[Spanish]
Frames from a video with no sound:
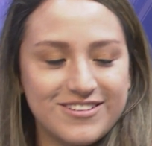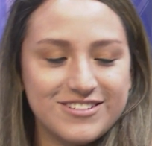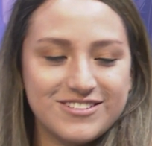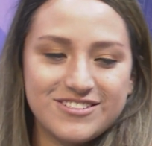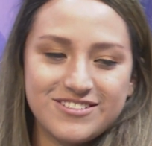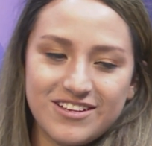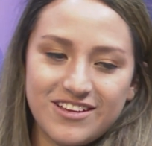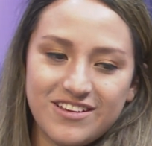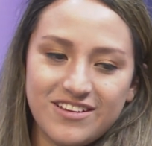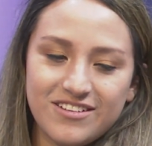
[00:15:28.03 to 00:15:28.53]

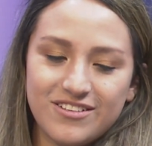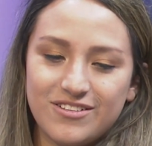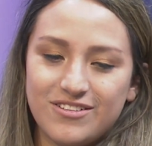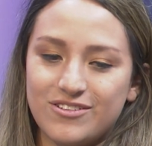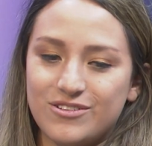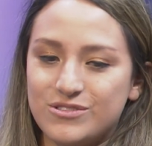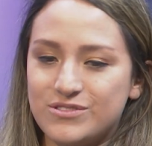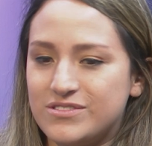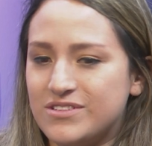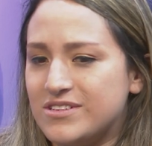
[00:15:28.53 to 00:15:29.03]
Sí,
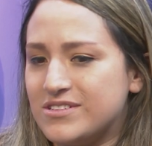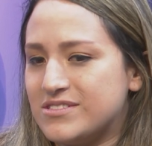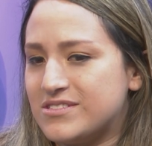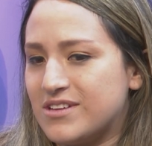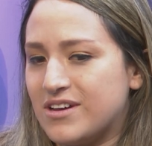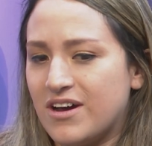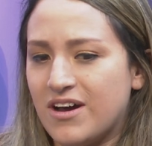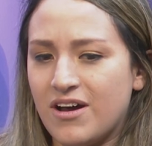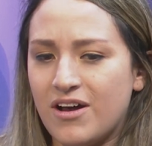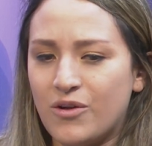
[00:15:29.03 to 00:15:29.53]
entonces
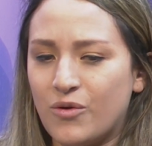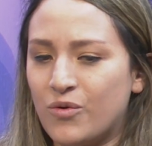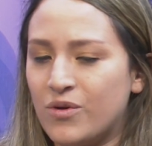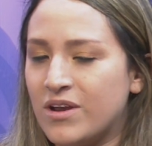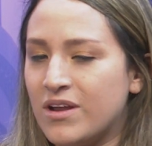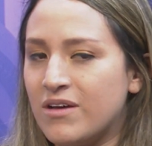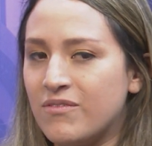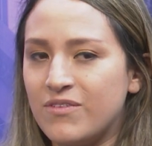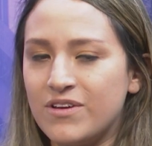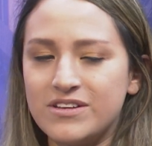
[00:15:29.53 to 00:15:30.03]
ah,
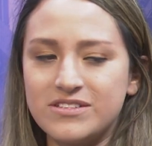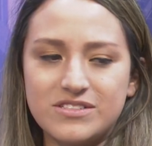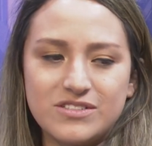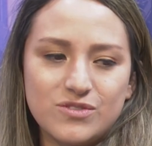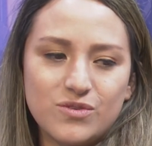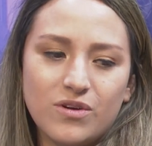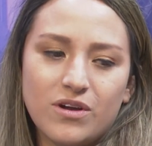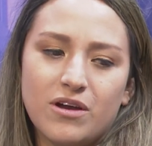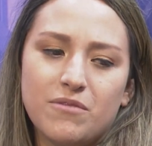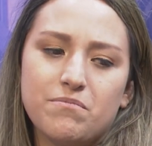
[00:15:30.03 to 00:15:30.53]
alguna vez
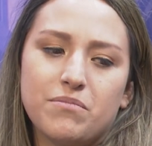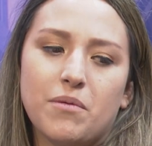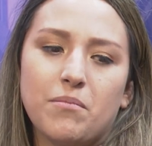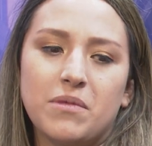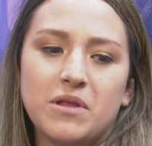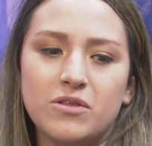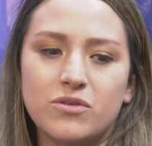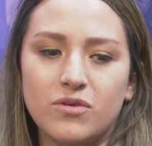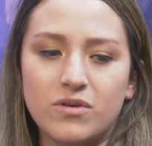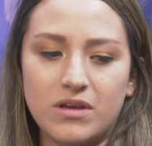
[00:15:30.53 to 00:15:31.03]
hice un
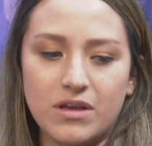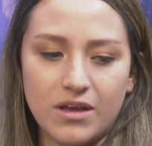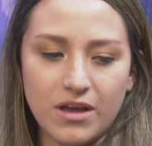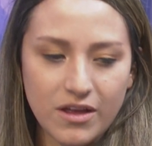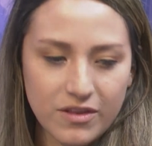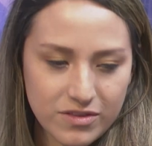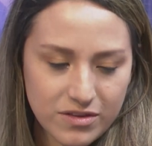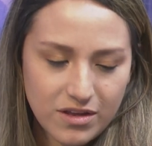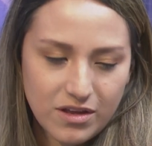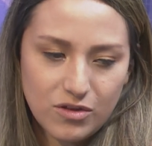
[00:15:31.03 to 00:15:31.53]
campamento
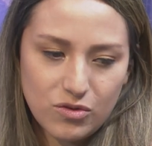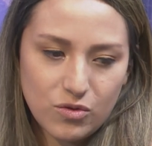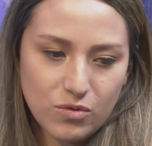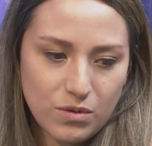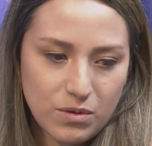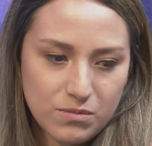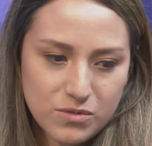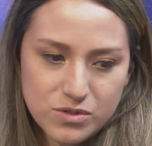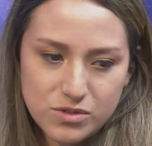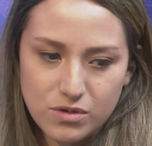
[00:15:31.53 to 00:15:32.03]
gigante que
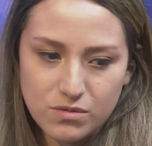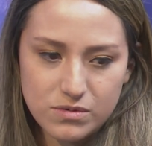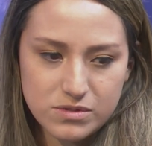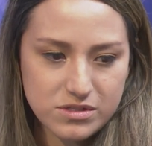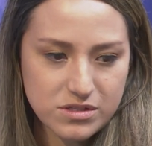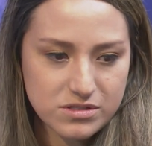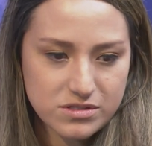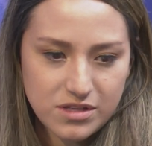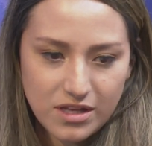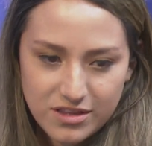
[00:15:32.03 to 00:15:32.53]
tuvimos como
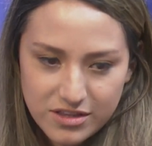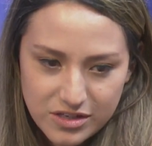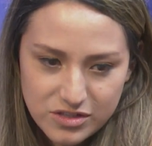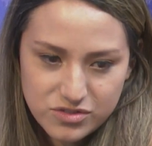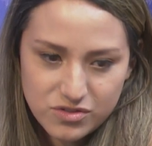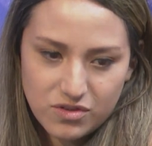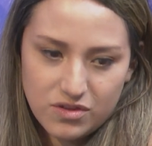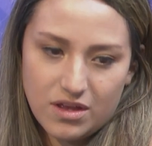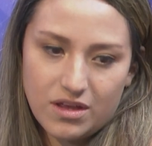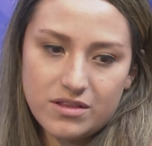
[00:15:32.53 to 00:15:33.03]
60
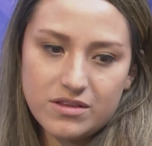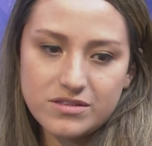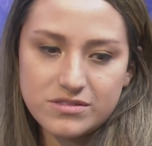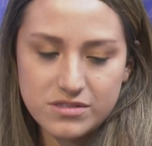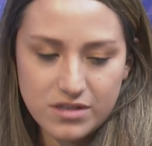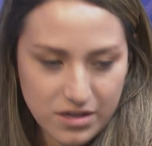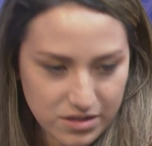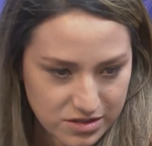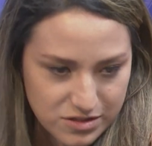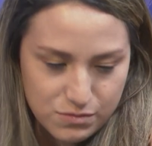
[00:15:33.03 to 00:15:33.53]
estudiantes
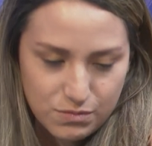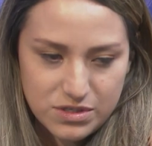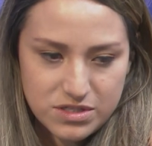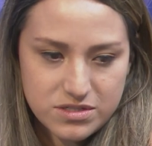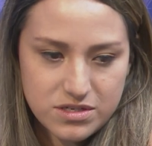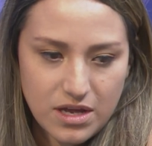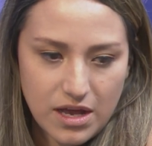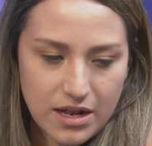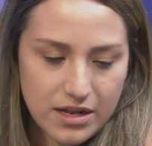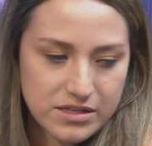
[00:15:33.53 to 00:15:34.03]
de artes
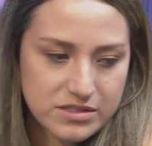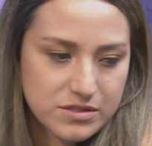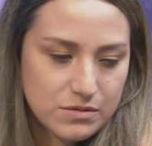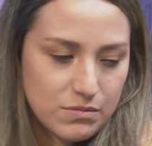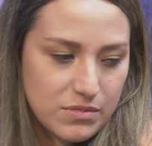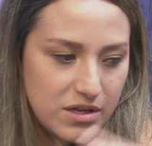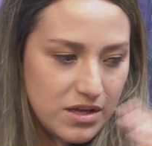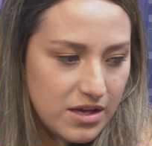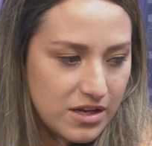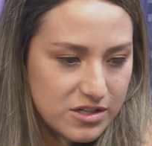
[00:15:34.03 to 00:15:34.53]
marciales y
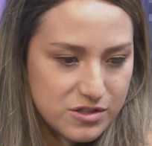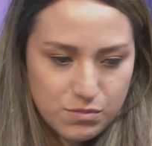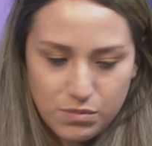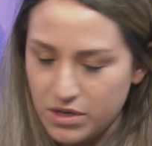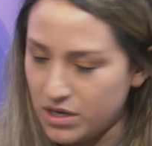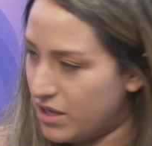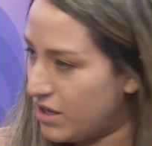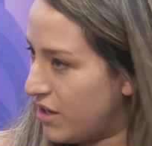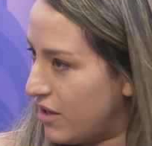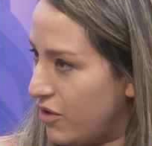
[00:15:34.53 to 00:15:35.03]
mi
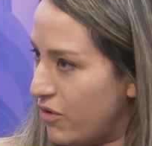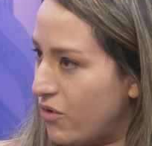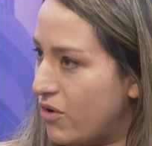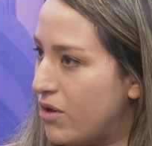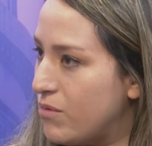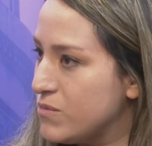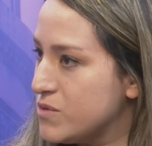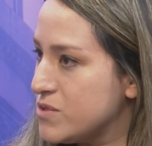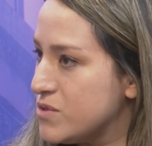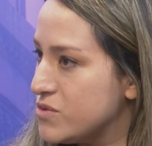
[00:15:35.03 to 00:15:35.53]
pareja y yo
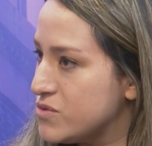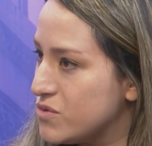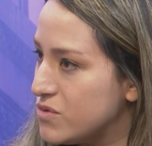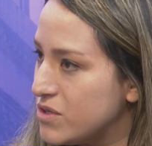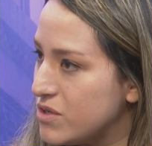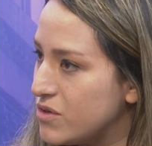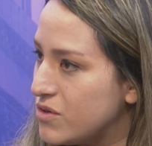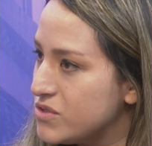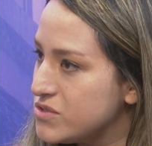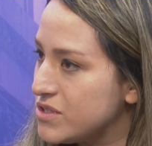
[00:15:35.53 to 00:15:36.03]
éramos los
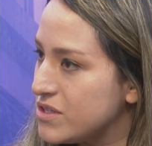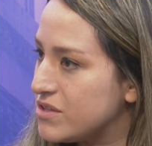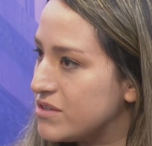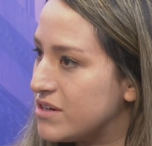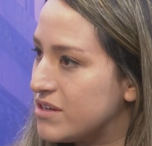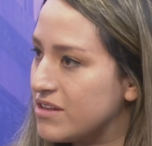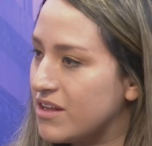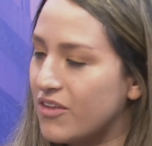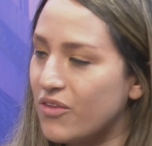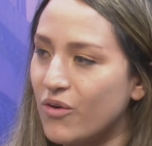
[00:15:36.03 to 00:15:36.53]
únicos
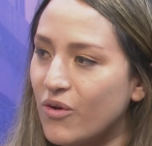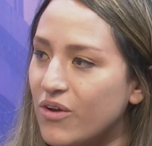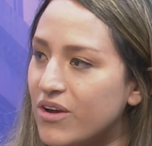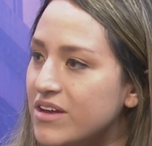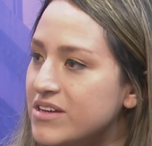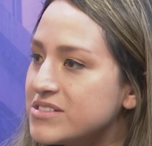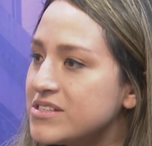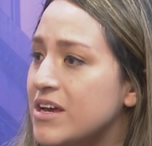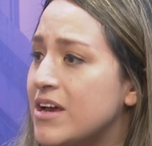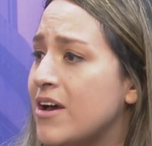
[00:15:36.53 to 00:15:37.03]

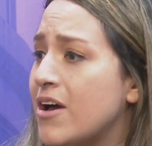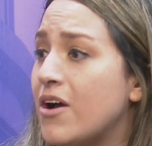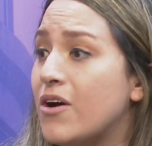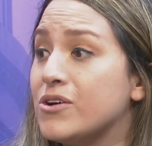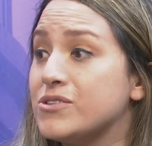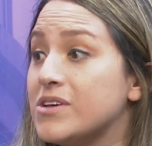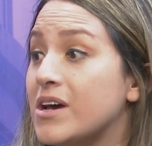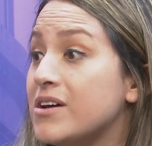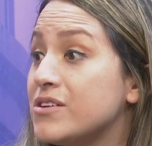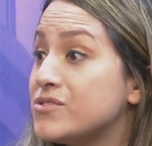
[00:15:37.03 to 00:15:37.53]
entrenadores.
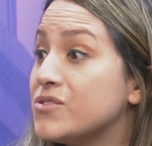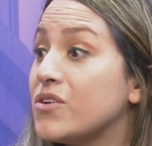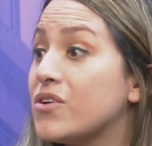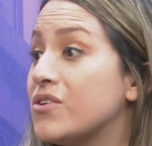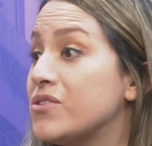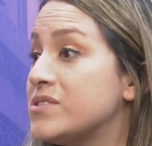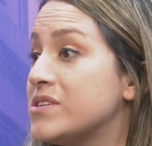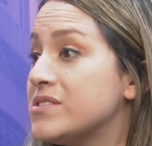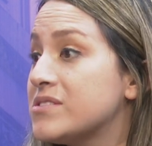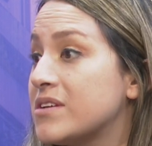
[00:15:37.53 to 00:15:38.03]
O sea, son
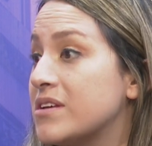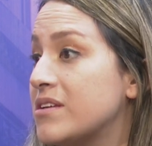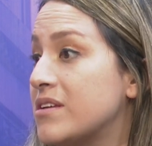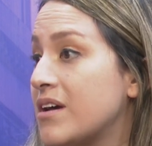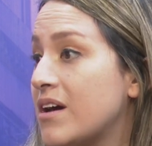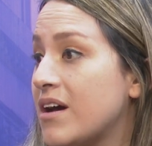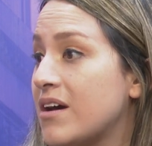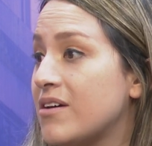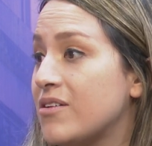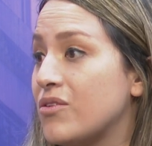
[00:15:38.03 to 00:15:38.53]
cosas que
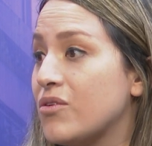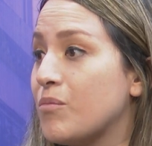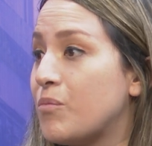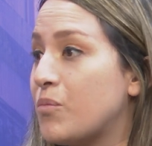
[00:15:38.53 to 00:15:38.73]
ya no